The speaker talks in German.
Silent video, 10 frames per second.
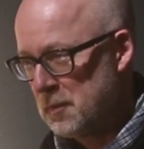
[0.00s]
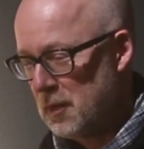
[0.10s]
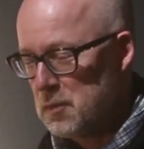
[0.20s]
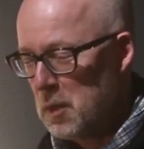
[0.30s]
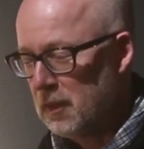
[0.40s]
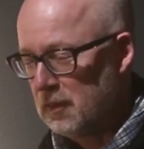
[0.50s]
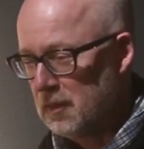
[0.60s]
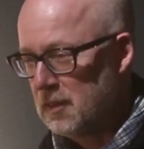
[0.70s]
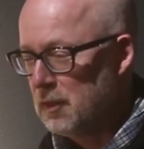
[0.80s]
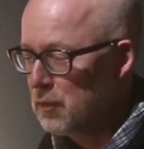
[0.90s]
Das macht
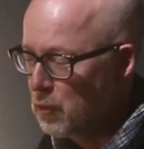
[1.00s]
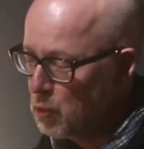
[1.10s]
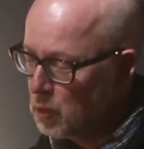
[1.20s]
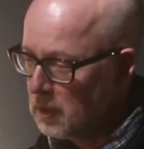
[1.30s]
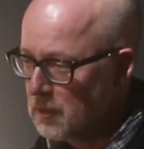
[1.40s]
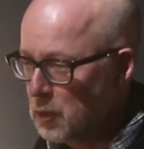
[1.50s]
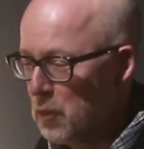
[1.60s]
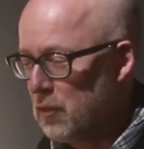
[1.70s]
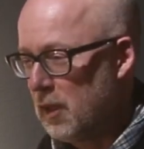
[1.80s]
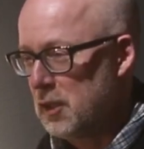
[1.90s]
nichts. Ich versuche es
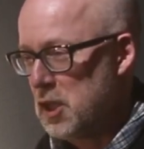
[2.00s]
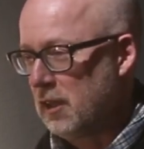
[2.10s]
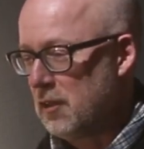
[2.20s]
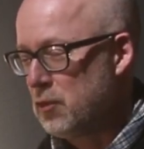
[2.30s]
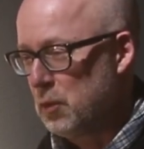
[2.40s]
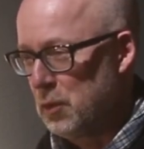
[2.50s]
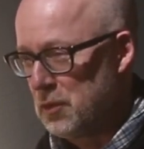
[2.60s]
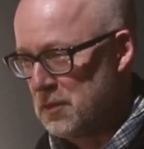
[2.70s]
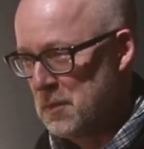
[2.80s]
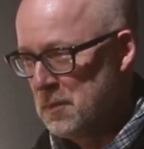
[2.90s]
künstlerisch anders zu
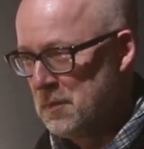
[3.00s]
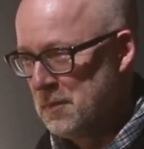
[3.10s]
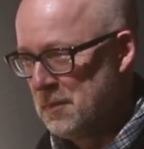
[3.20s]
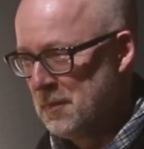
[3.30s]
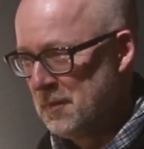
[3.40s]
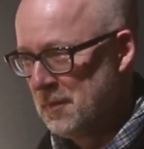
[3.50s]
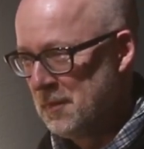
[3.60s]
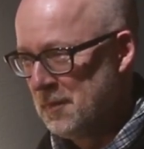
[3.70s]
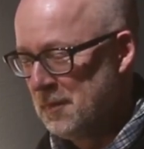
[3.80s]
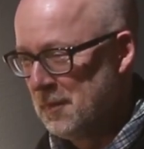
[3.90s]
lösen.
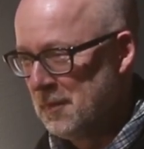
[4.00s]
Super.